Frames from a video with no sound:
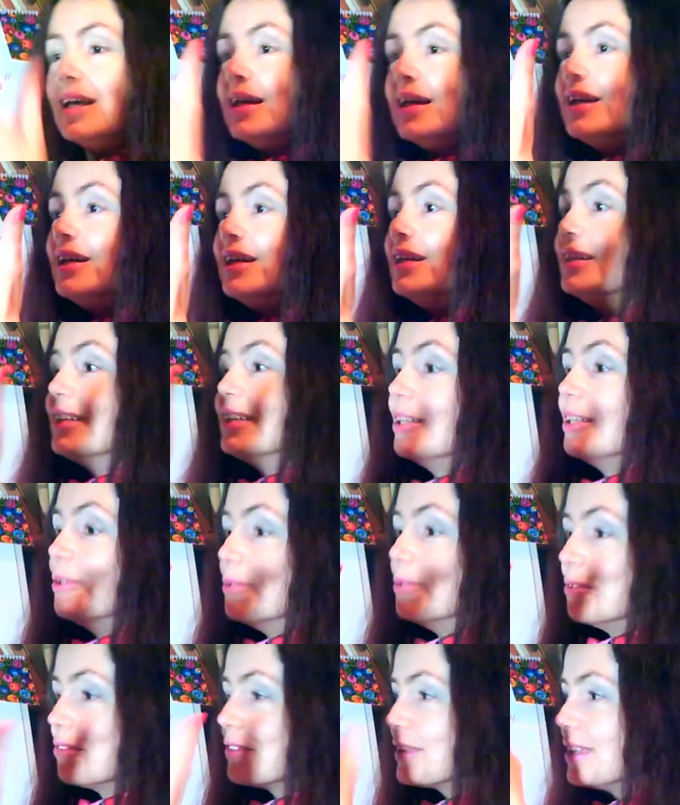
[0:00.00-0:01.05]
in der
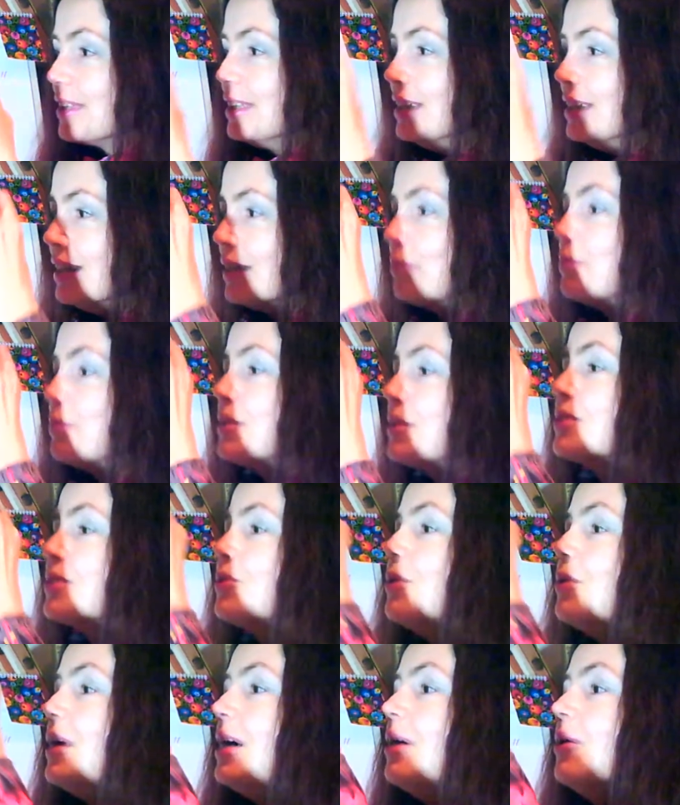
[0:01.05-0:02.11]
Luft, hier bist du
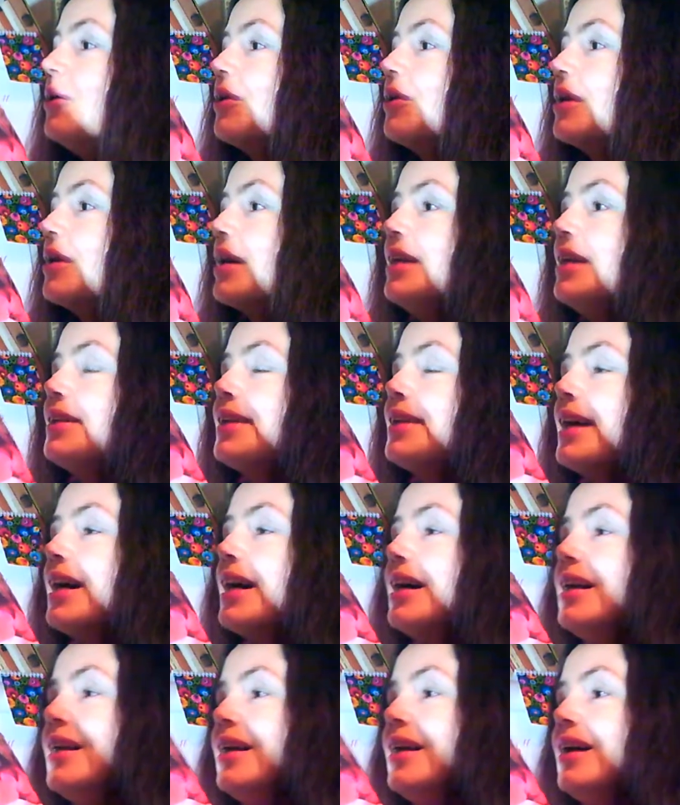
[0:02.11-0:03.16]
auch ein
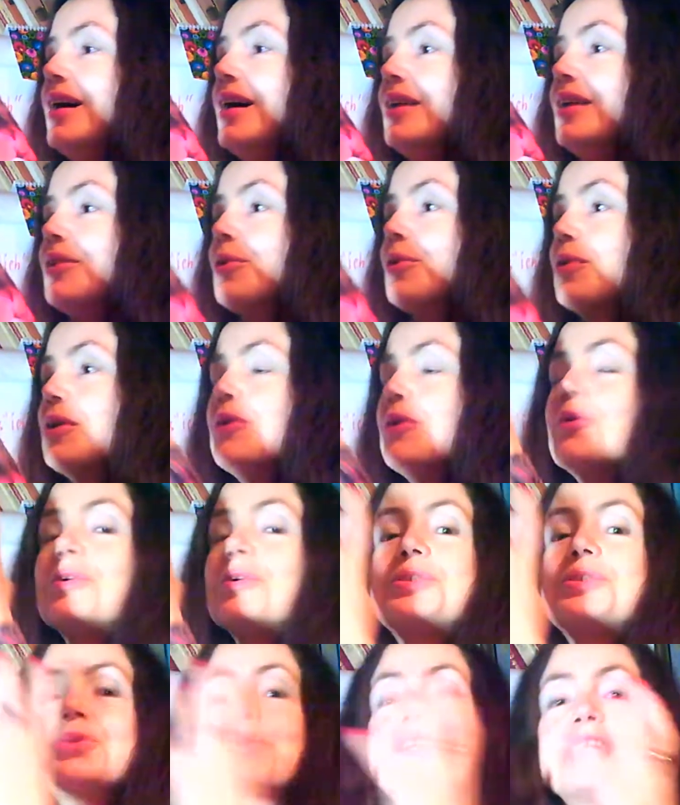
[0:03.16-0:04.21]
Teil, du
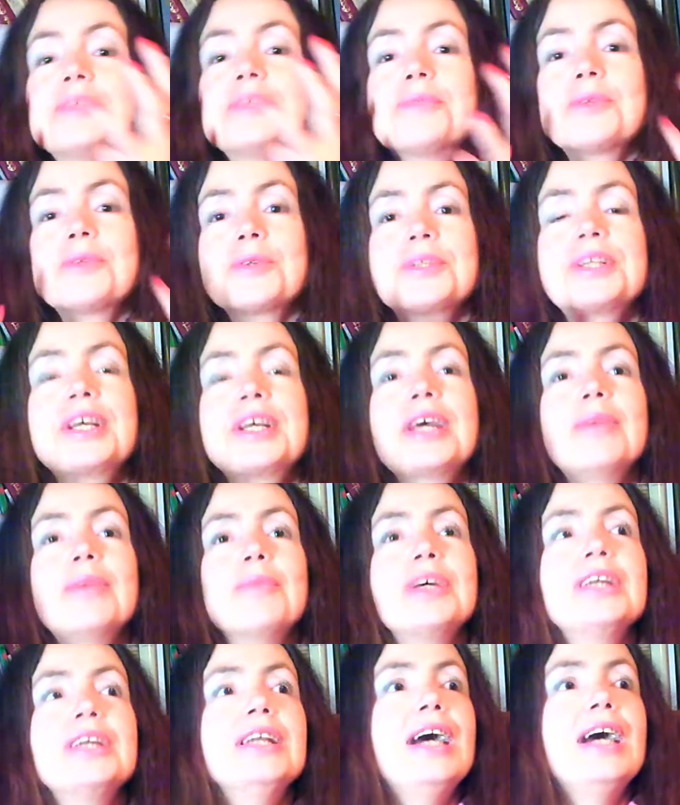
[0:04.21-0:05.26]
gehörst zu diesem System,
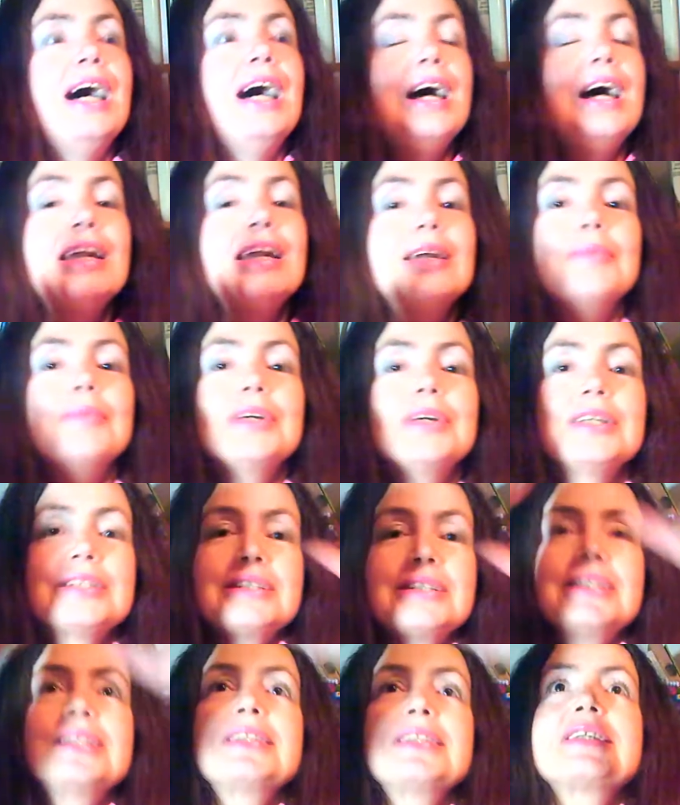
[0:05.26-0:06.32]
in allem
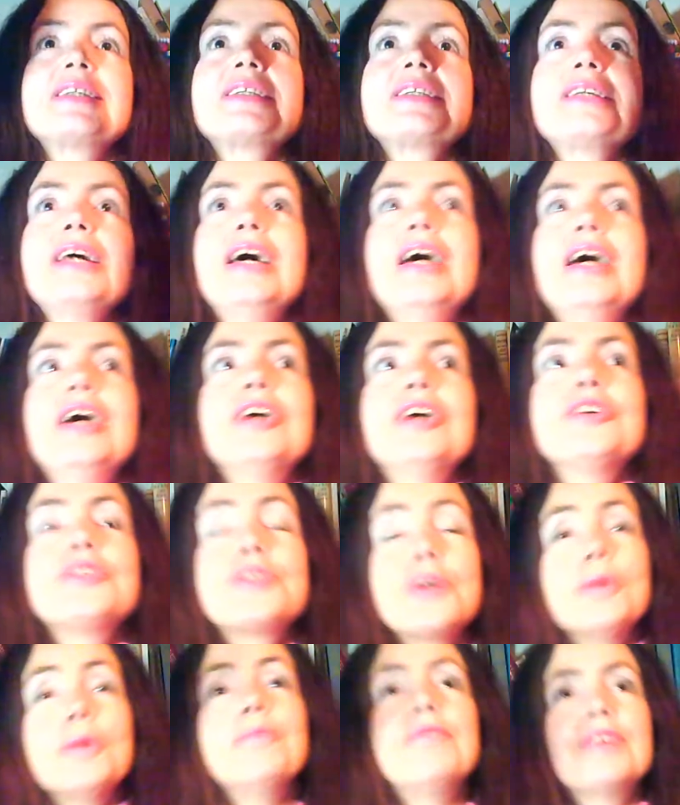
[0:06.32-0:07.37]
ist dieses
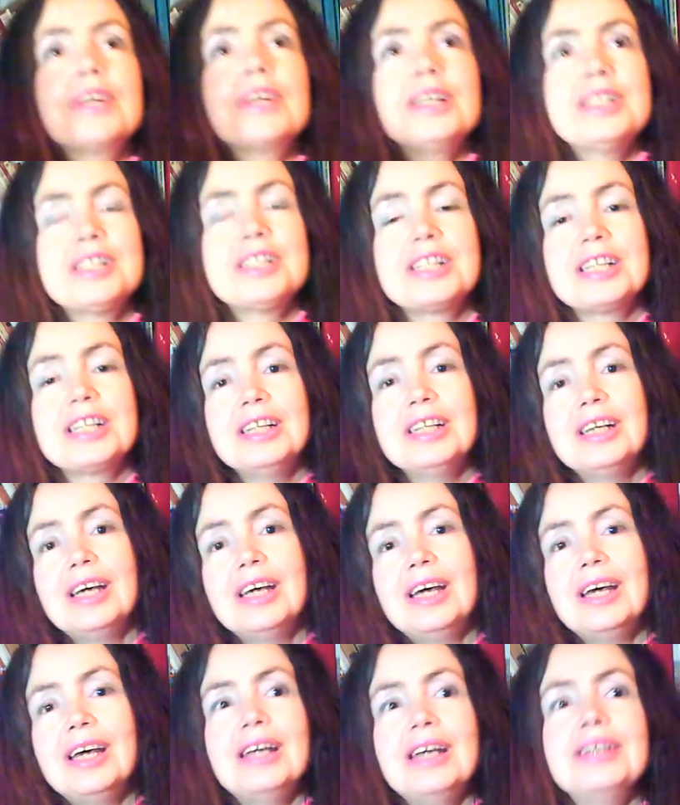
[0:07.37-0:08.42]
schöpferische,
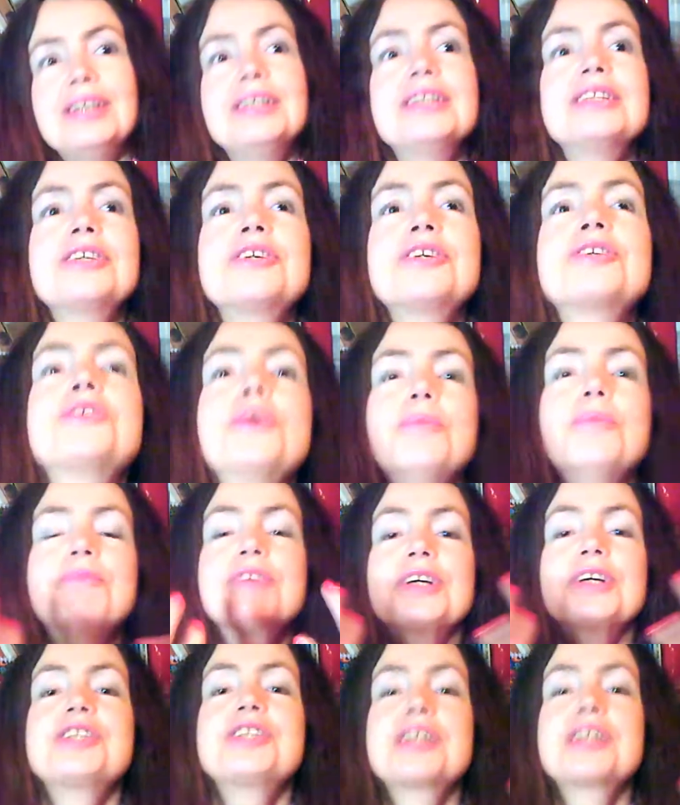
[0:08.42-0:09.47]
diese
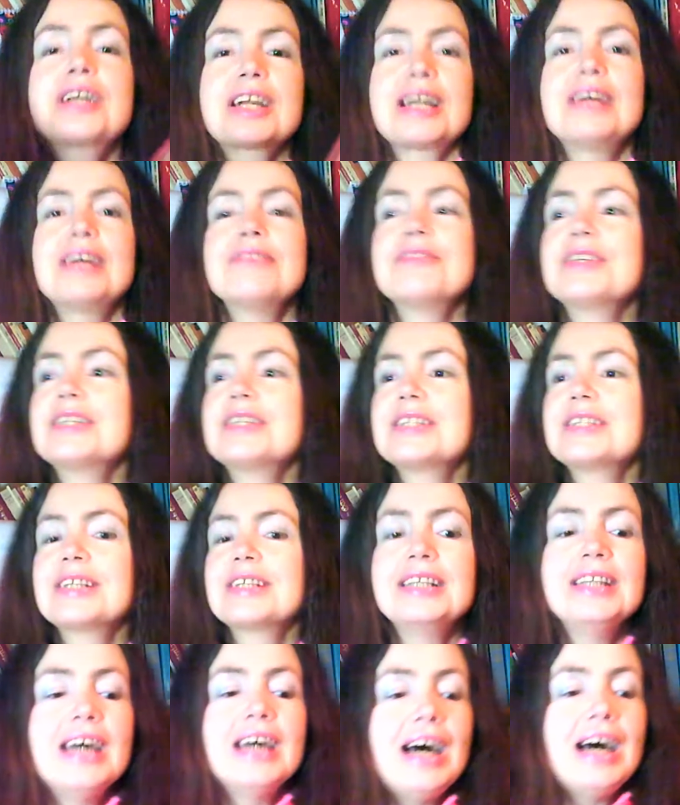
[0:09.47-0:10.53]
schöpferische Kraft ist
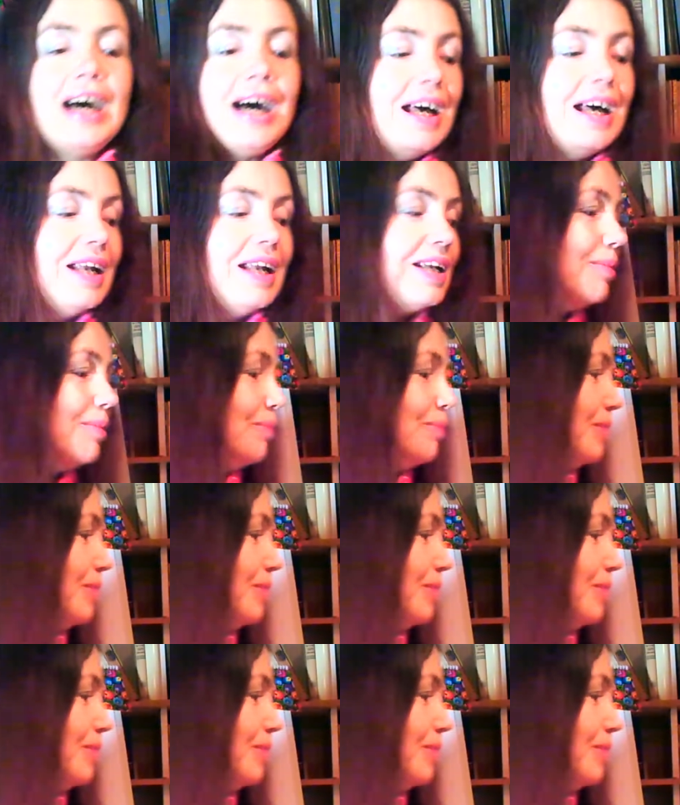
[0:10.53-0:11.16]
in allem